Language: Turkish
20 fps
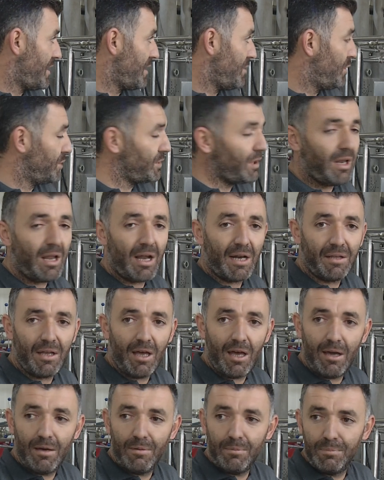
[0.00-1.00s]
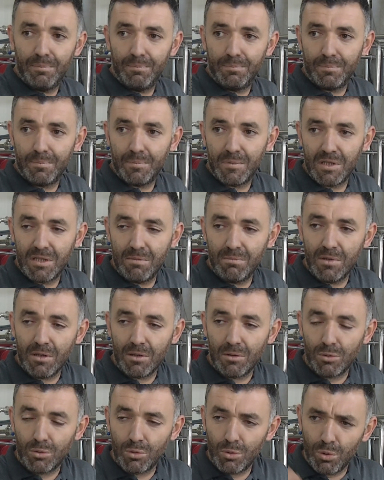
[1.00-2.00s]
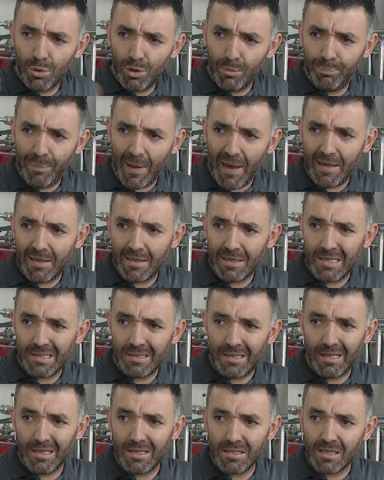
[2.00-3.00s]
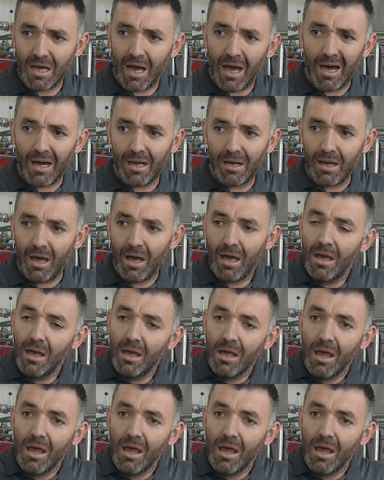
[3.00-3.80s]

var. Odalarda şimdi tulum peyniri deyince akla